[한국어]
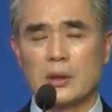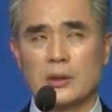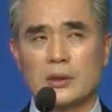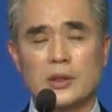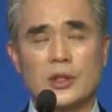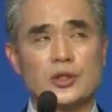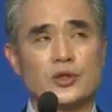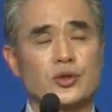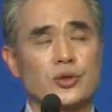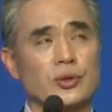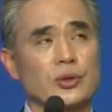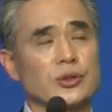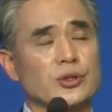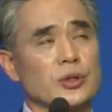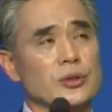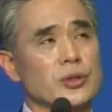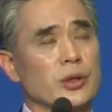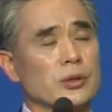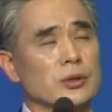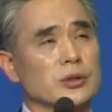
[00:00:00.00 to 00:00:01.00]
예수
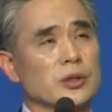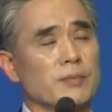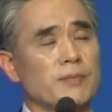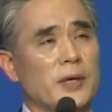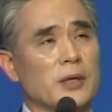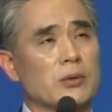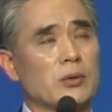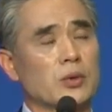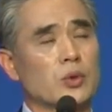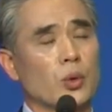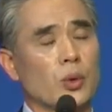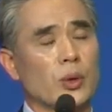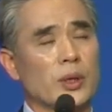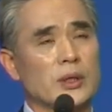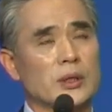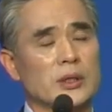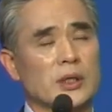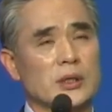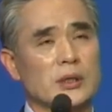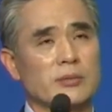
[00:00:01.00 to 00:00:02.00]
그리스도를 영접하고 교회를
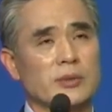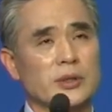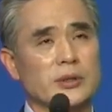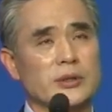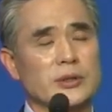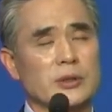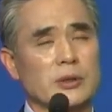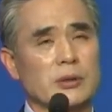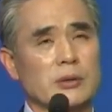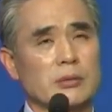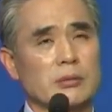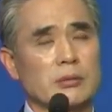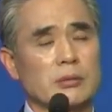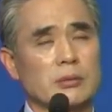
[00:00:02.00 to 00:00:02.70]
다니면서